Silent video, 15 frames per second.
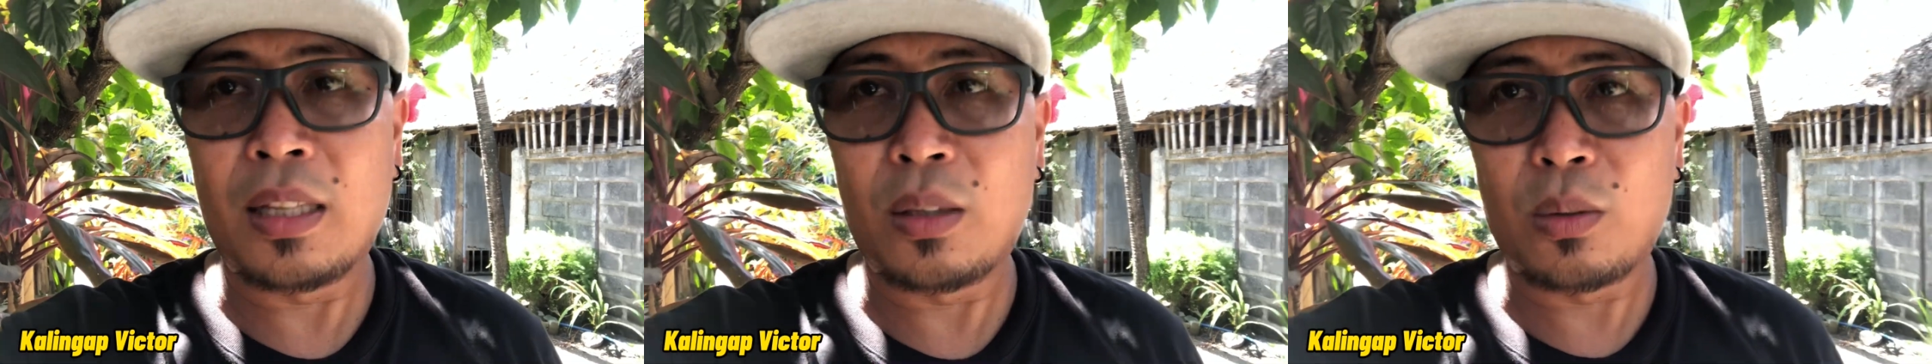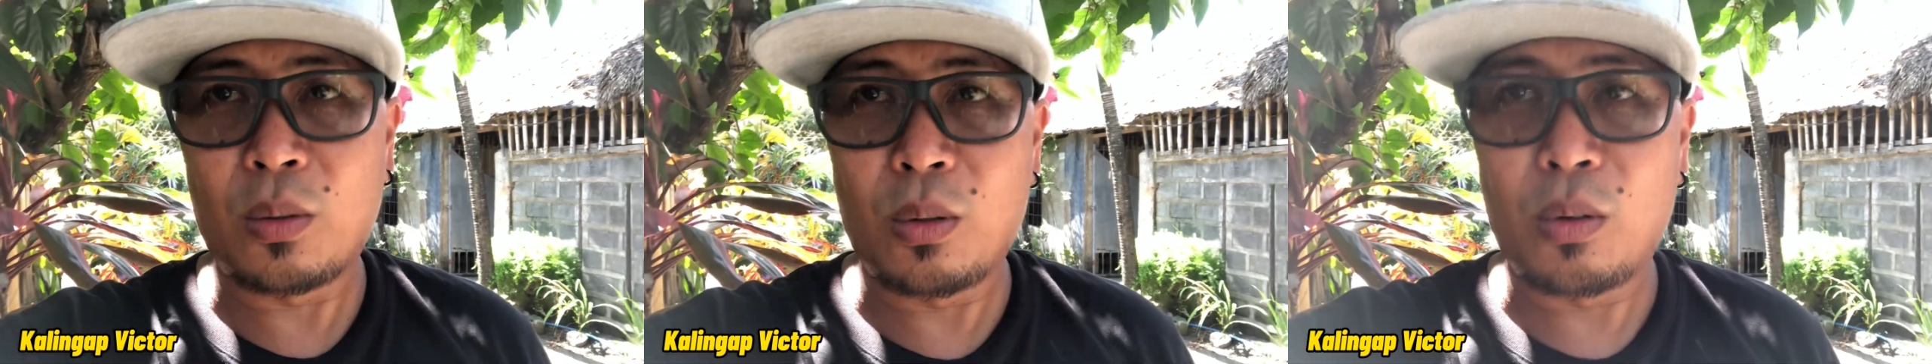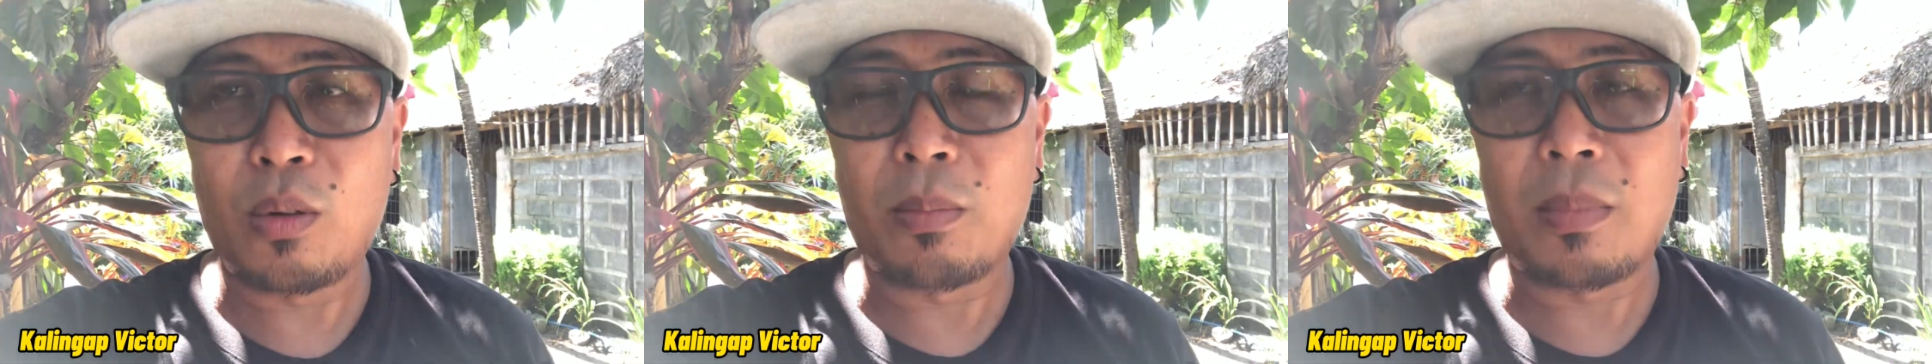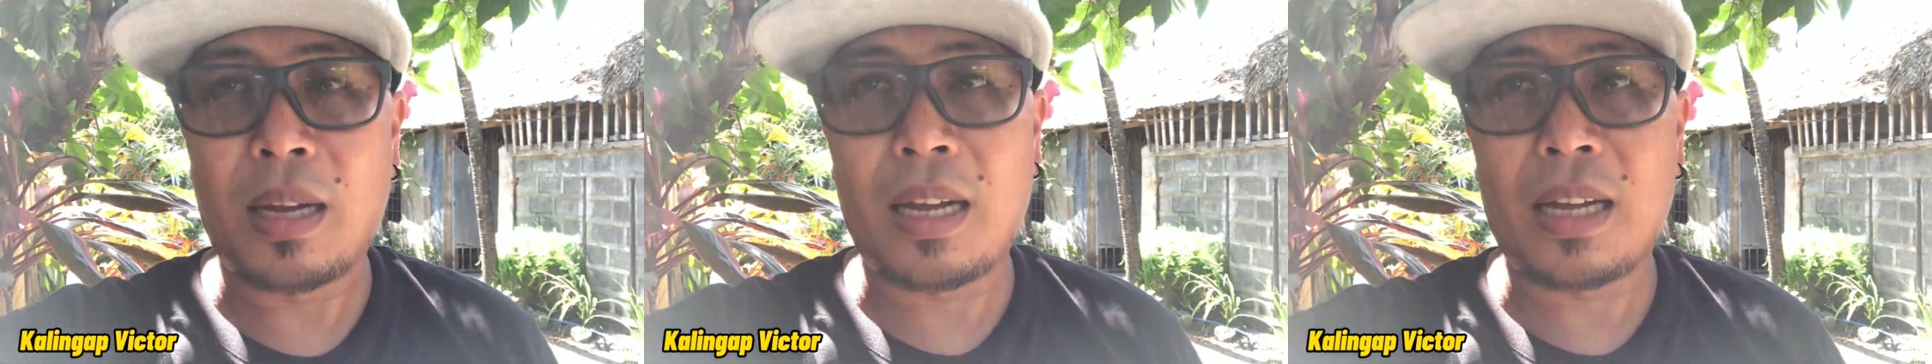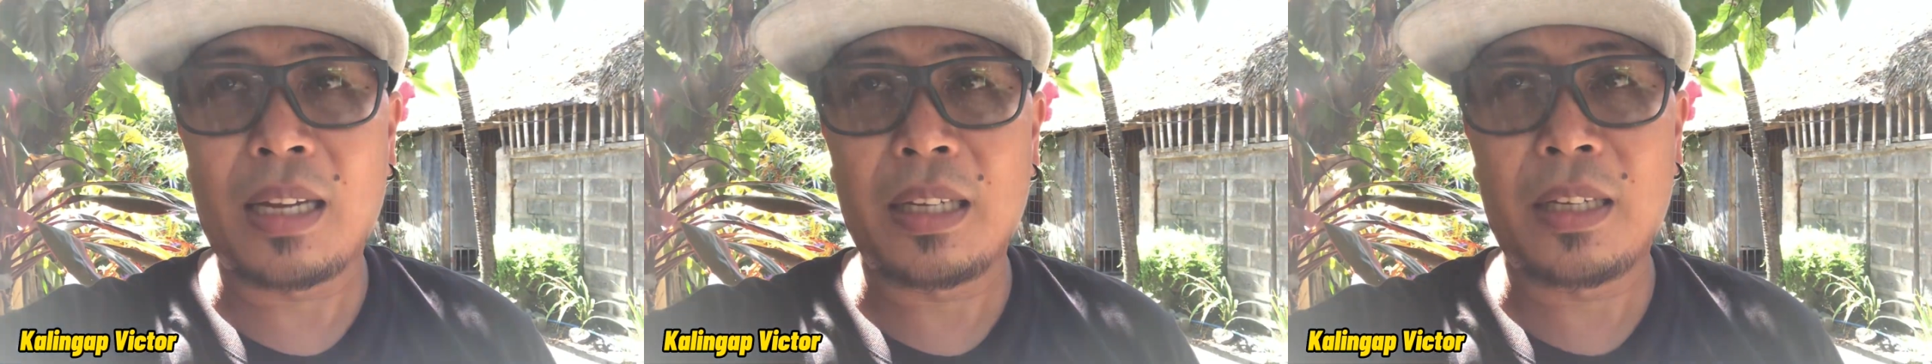tulong mga
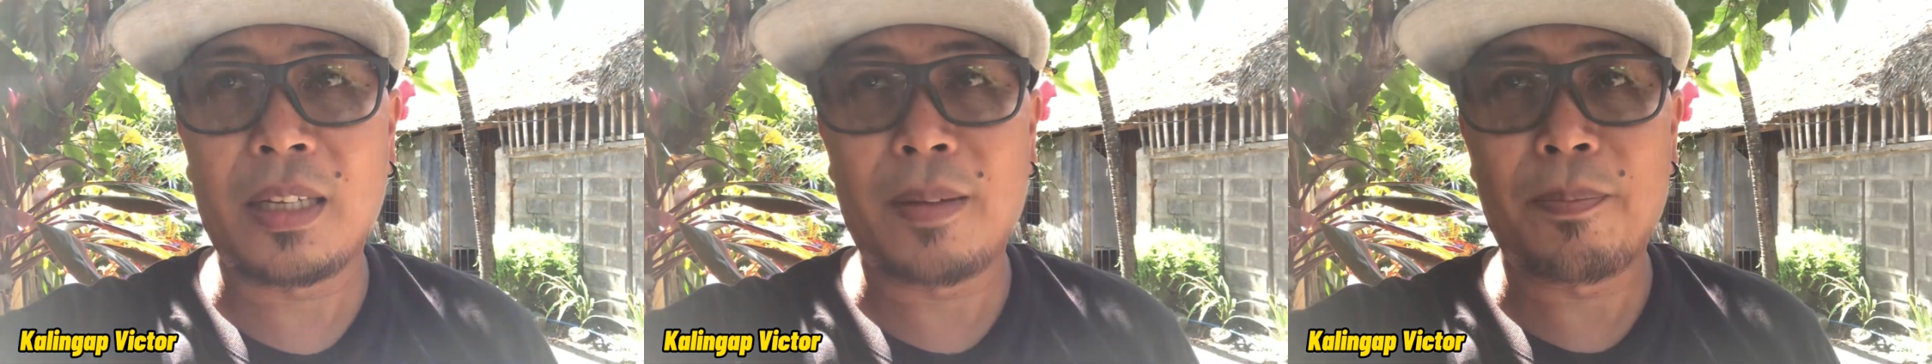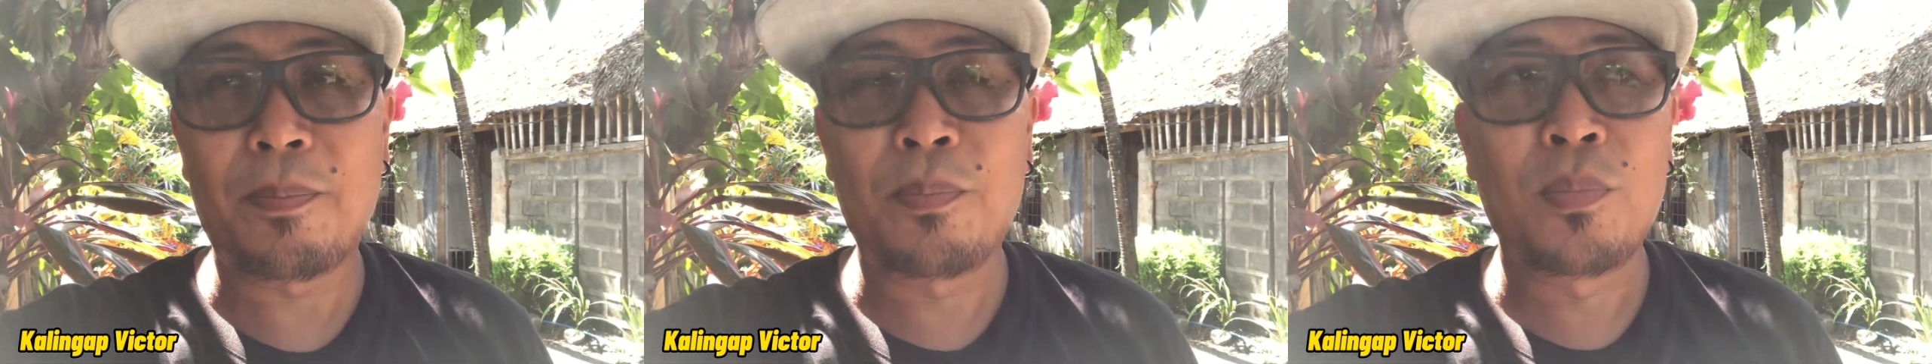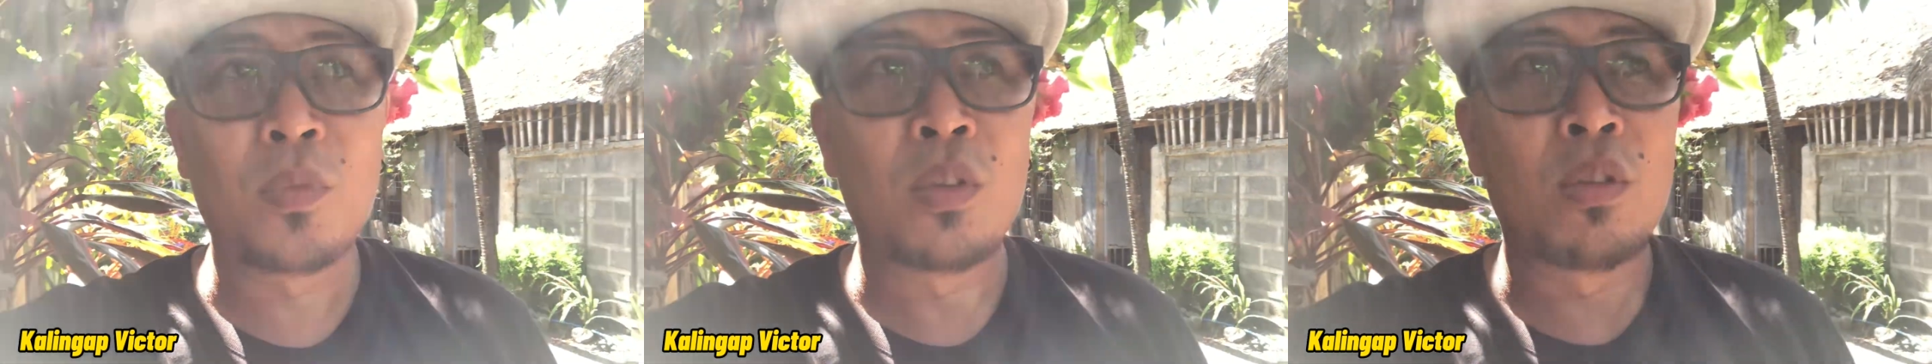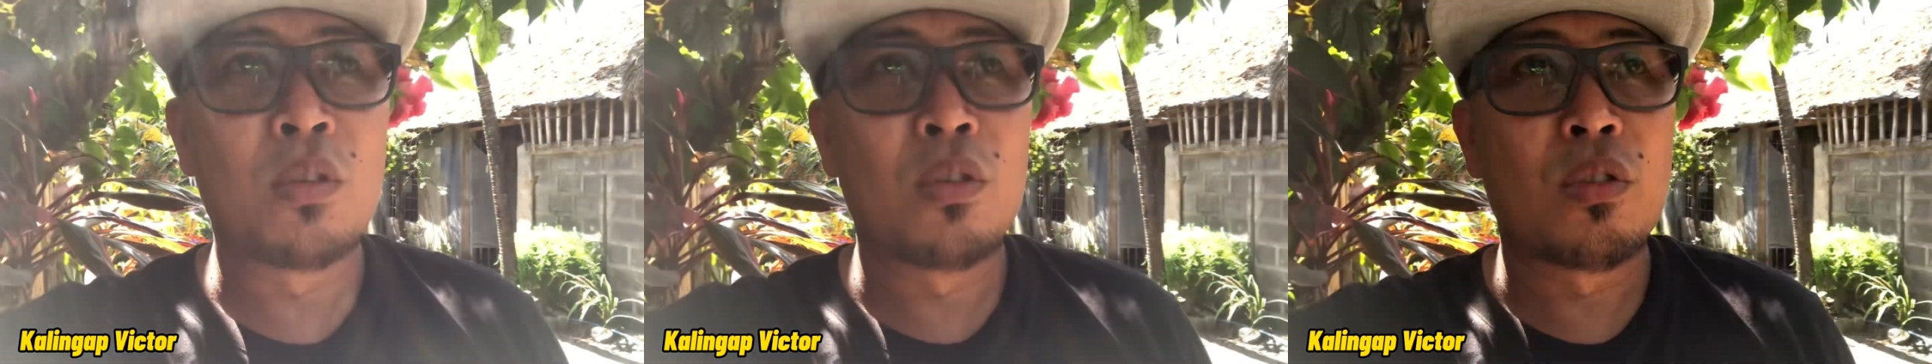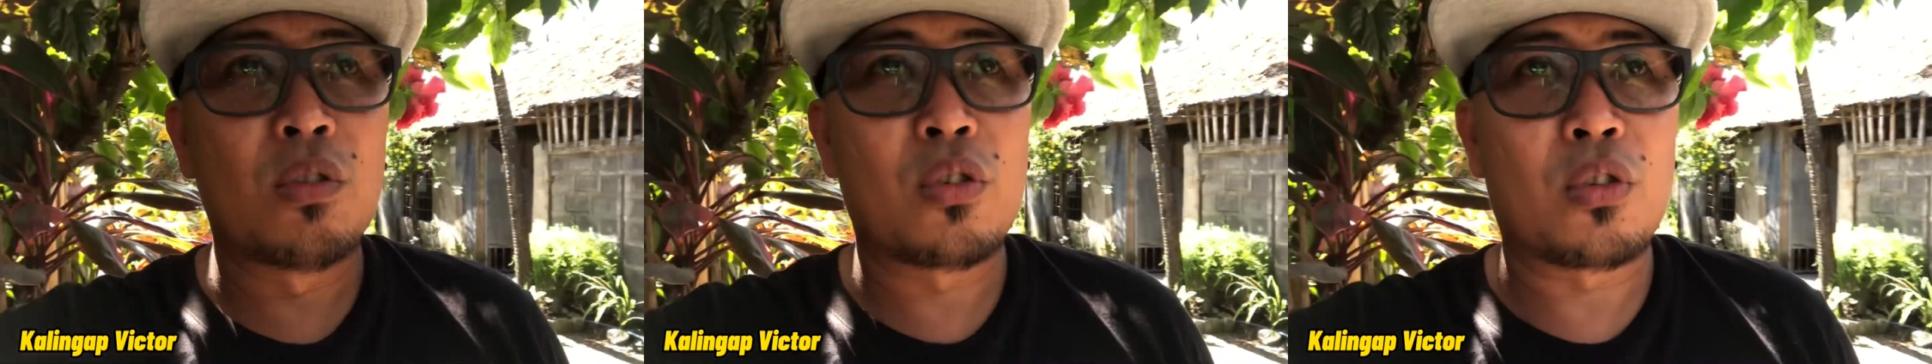kalingap.
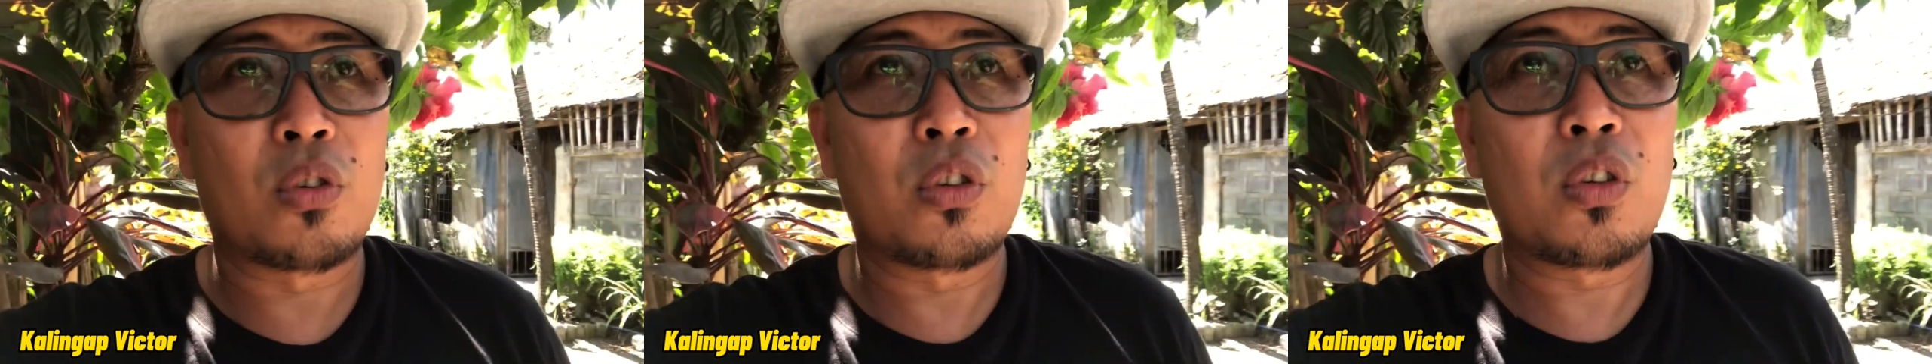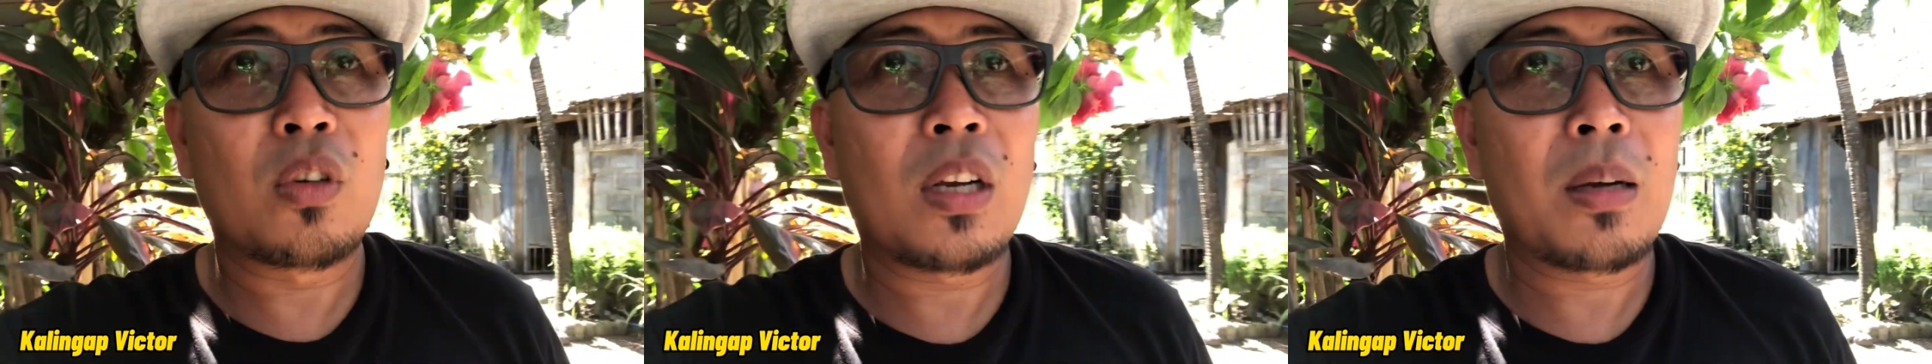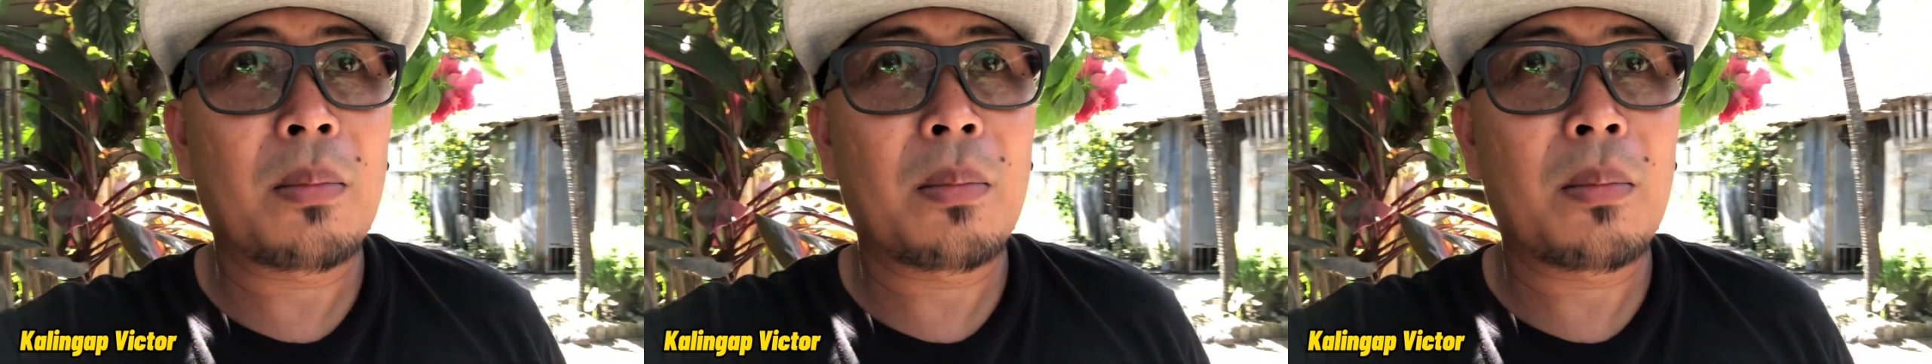So yun lang